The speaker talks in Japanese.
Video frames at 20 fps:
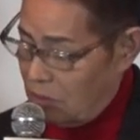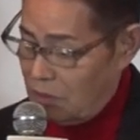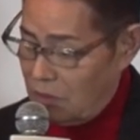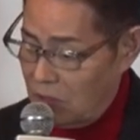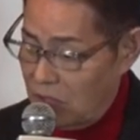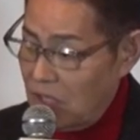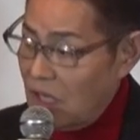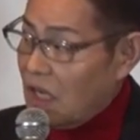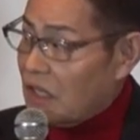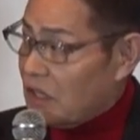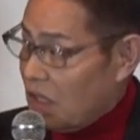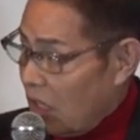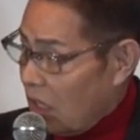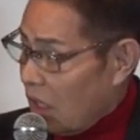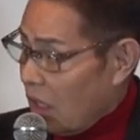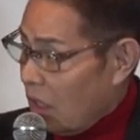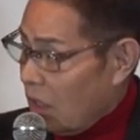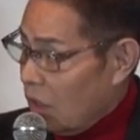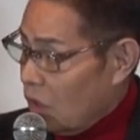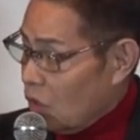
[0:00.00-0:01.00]
出かけた
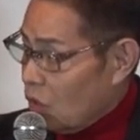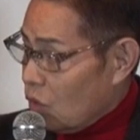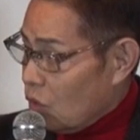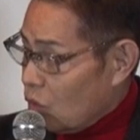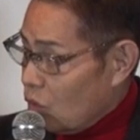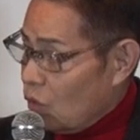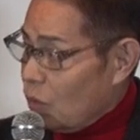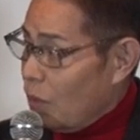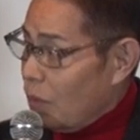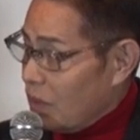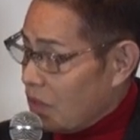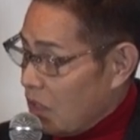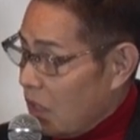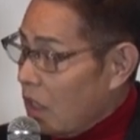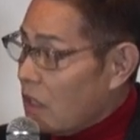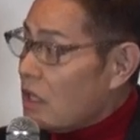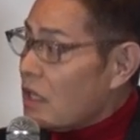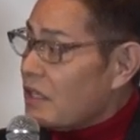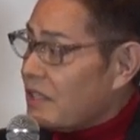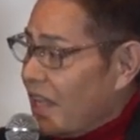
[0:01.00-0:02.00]
らそのまま
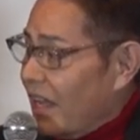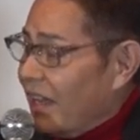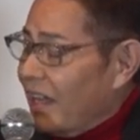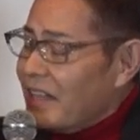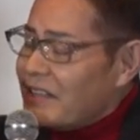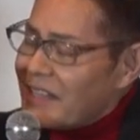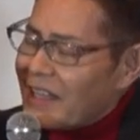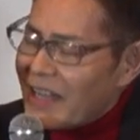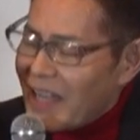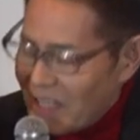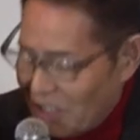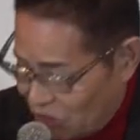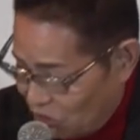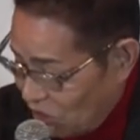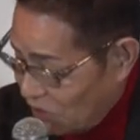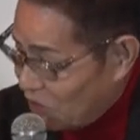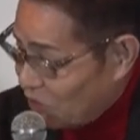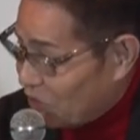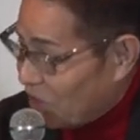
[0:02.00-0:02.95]
魚探さないでくれって